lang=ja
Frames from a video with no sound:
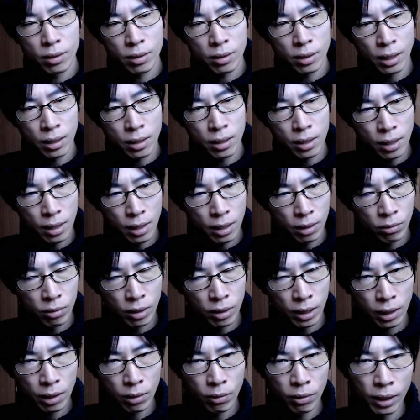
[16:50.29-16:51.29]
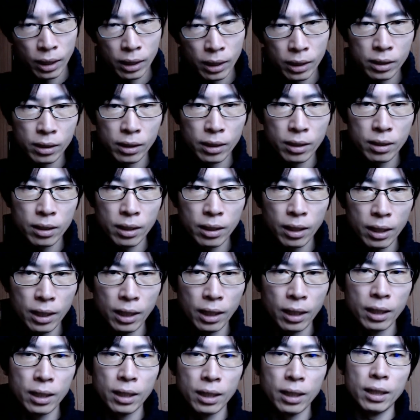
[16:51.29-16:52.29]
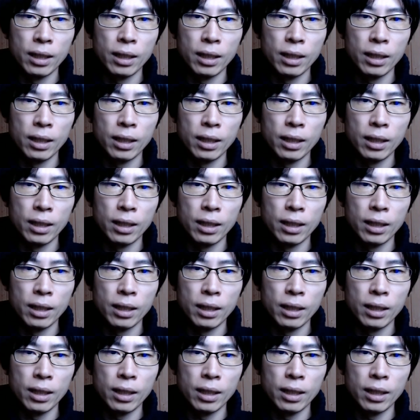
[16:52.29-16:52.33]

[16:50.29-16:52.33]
させられるだけの話ですから